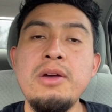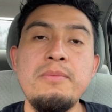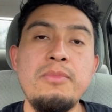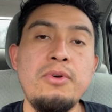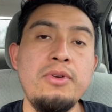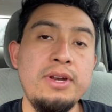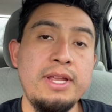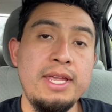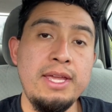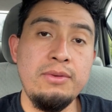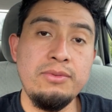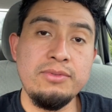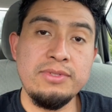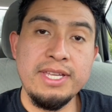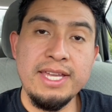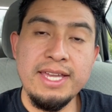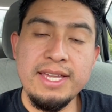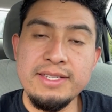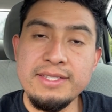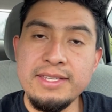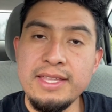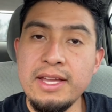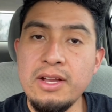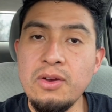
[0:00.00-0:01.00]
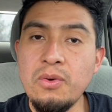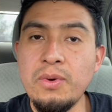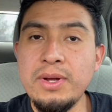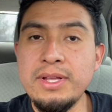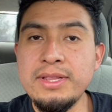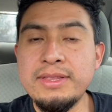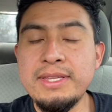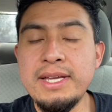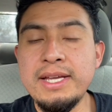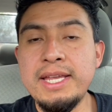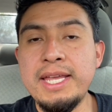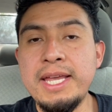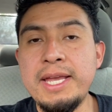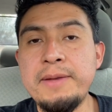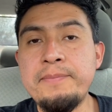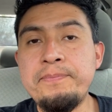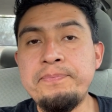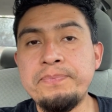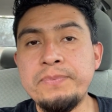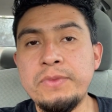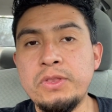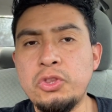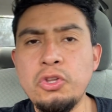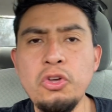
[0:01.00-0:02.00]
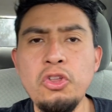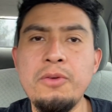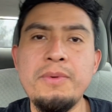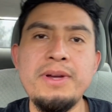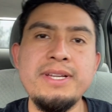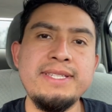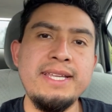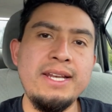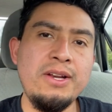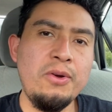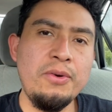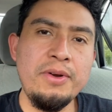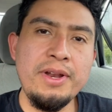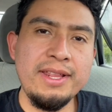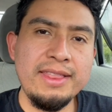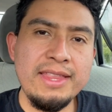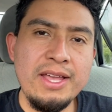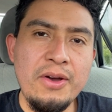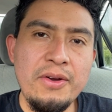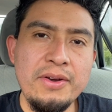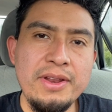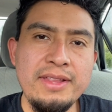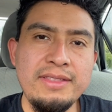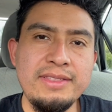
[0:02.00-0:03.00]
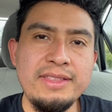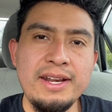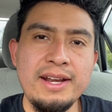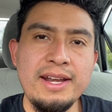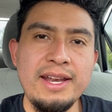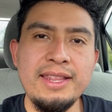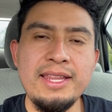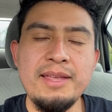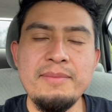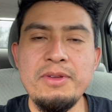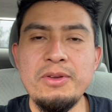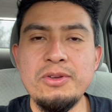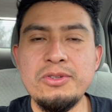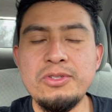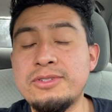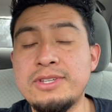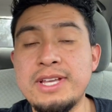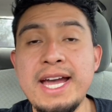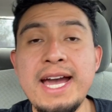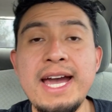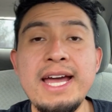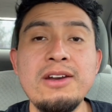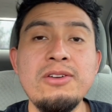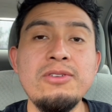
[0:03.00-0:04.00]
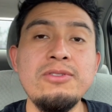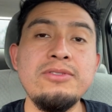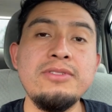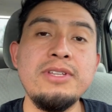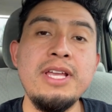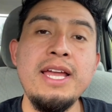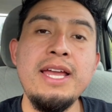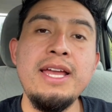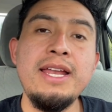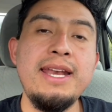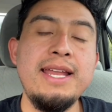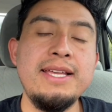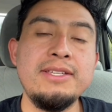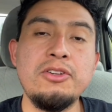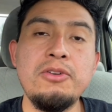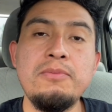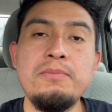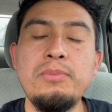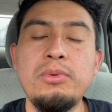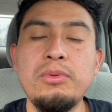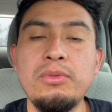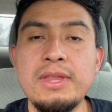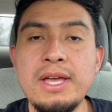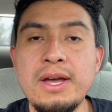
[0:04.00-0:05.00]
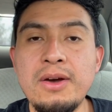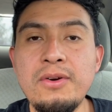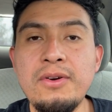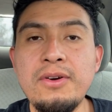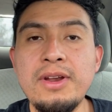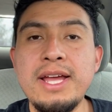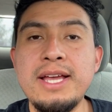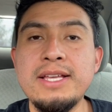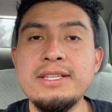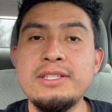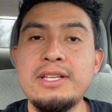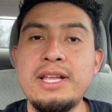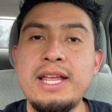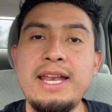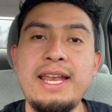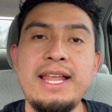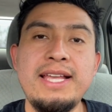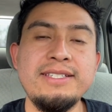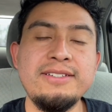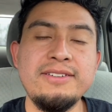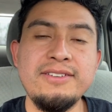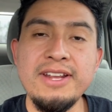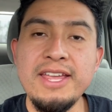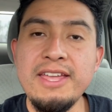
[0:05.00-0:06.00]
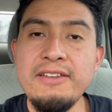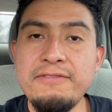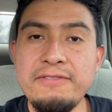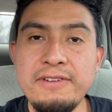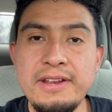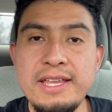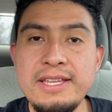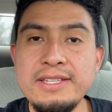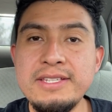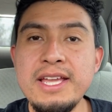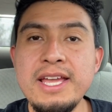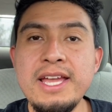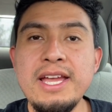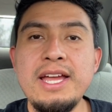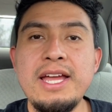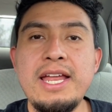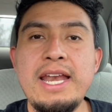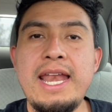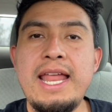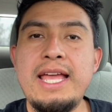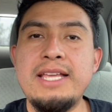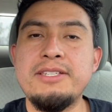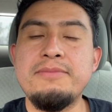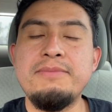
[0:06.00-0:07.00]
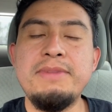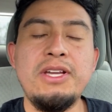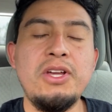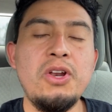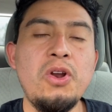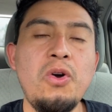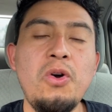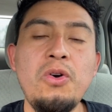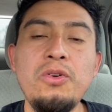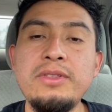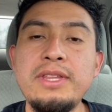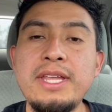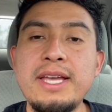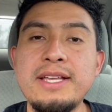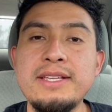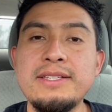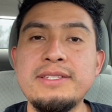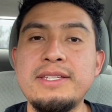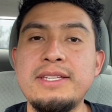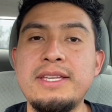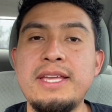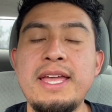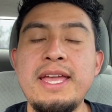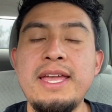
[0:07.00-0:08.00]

porque ustedes se dan cuenta que todo va a estar conectado en internet, amigos. Carros, las computadoras, las refres las microondas.